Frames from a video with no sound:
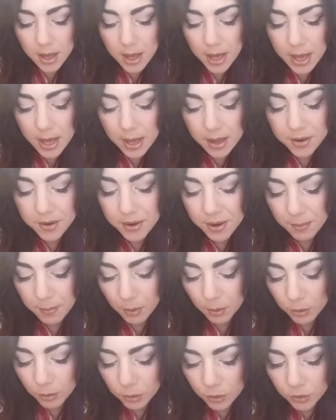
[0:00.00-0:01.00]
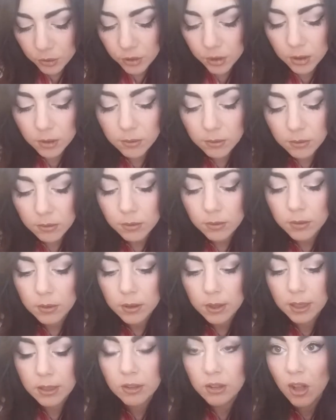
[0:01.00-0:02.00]
eh, Revolution,
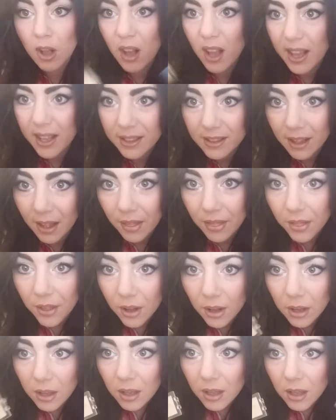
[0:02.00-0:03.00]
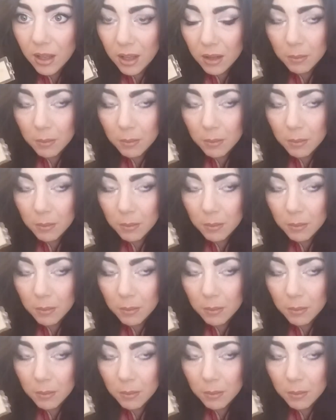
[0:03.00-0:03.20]
que son estas dos.